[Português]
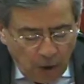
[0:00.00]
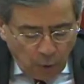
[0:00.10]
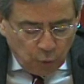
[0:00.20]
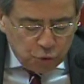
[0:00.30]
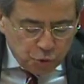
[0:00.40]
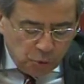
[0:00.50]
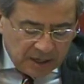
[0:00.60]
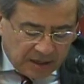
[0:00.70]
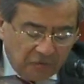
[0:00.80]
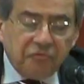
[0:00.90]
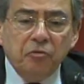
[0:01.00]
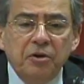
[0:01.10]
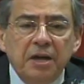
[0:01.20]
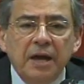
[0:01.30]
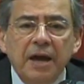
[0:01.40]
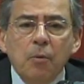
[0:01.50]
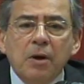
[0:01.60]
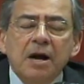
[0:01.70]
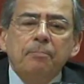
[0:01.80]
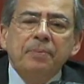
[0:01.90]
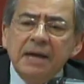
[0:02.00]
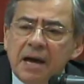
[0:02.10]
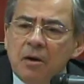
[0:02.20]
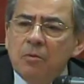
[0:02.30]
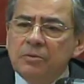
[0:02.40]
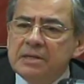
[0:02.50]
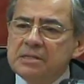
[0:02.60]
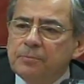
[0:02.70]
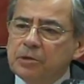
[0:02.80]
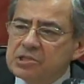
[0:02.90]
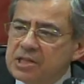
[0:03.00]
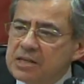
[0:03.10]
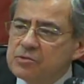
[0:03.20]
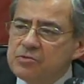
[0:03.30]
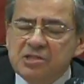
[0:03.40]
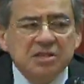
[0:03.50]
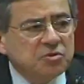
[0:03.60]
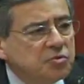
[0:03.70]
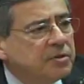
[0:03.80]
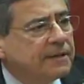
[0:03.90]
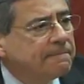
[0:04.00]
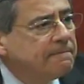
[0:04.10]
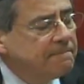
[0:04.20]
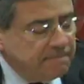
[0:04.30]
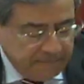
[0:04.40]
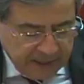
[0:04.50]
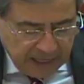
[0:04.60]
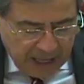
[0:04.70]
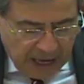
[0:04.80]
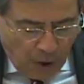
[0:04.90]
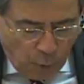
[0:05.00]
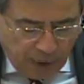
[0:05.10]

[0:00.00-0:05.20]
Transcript: O Juca Kifuri é o campeão desse processo de censura. O